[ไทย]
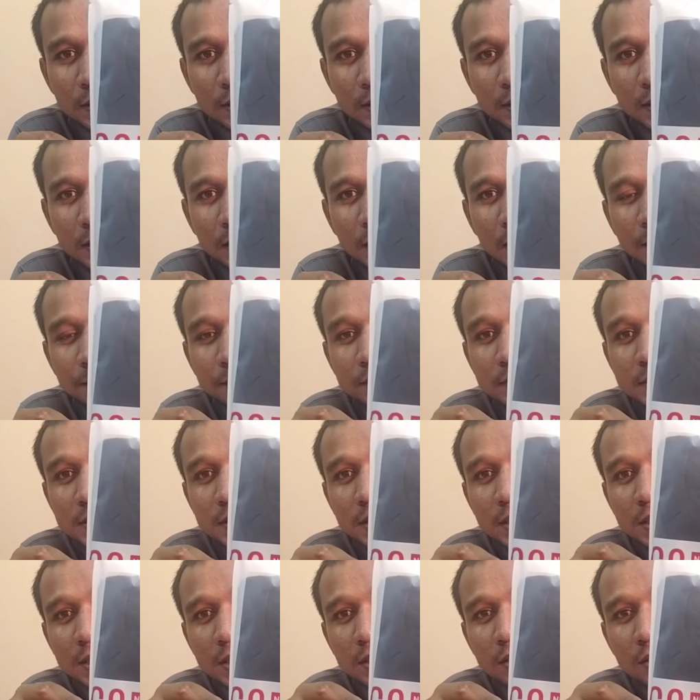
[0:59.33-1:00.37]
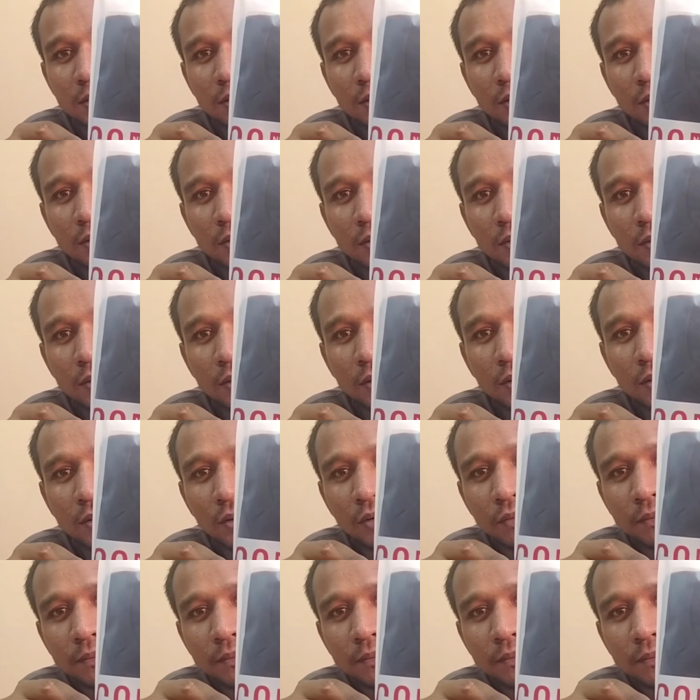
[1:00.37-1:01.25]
นี่นะครับเสื้อยืดคอคอกล